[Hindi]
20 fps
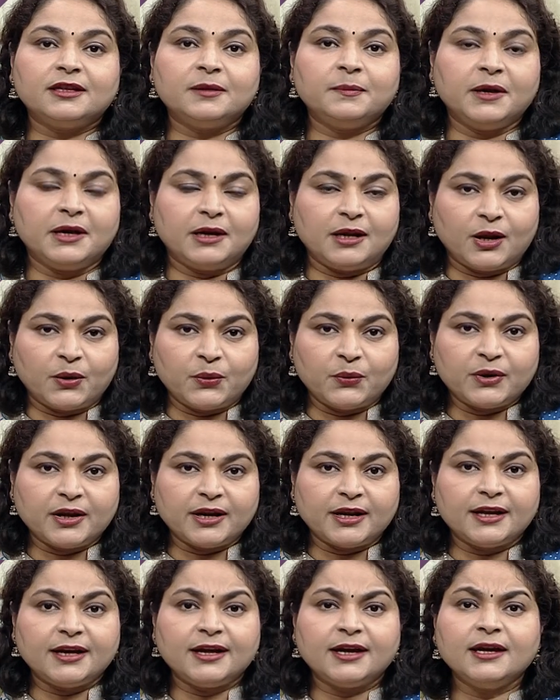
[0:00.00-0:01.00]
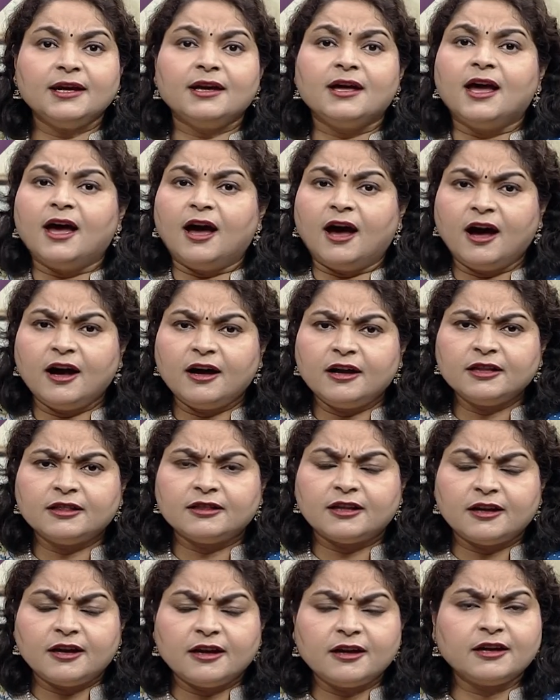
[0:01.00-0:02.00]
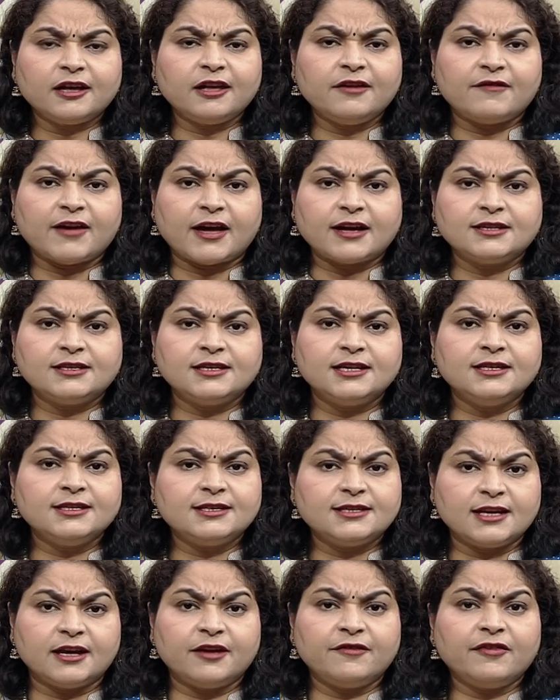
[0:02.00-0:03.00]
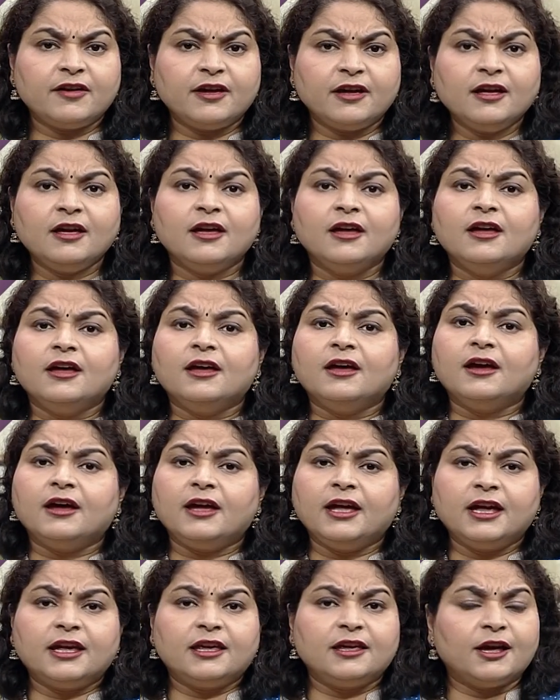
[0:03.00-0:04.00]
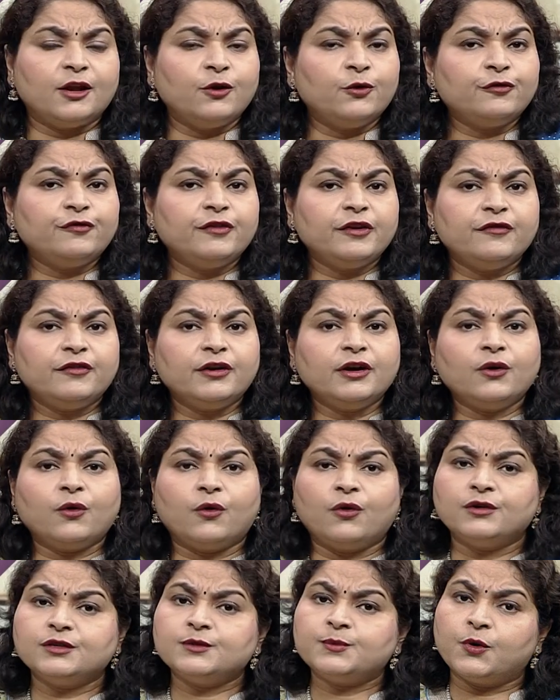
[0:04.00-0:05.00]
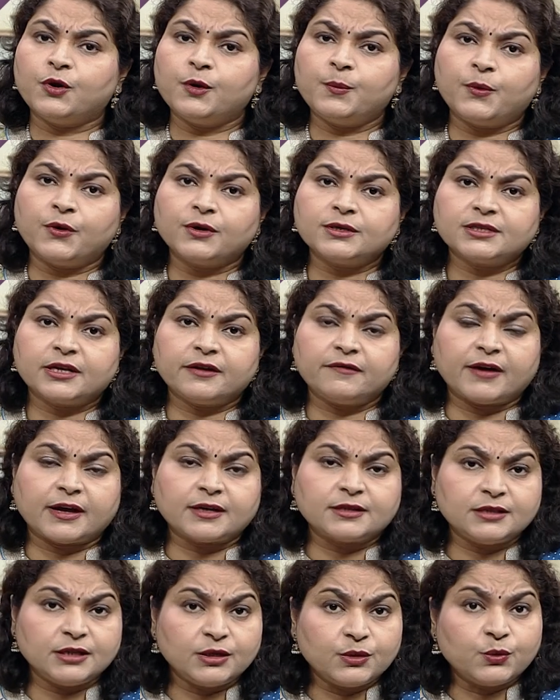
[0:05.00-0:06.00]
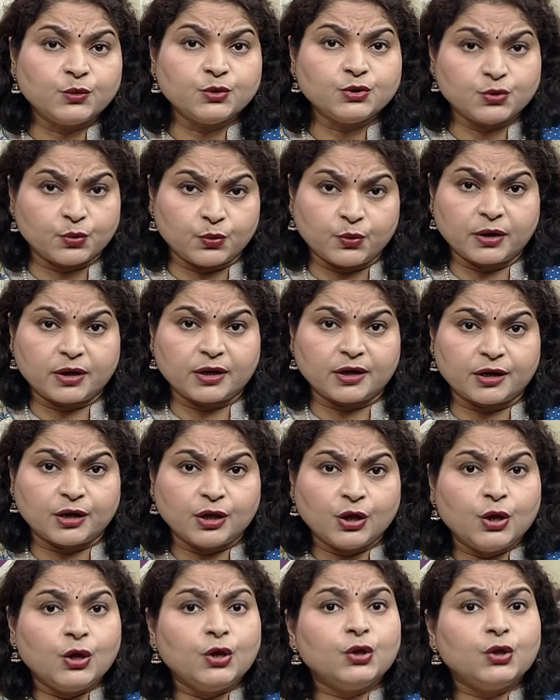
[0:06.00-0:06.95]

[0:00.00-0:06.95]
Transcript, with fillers: करती महिलाओं के लिए हर तरह के वैक्सीन सेफ़ हैं एक येलो फीवर और स्मॉल पॉक्स के वैक्सीन को छोड़कर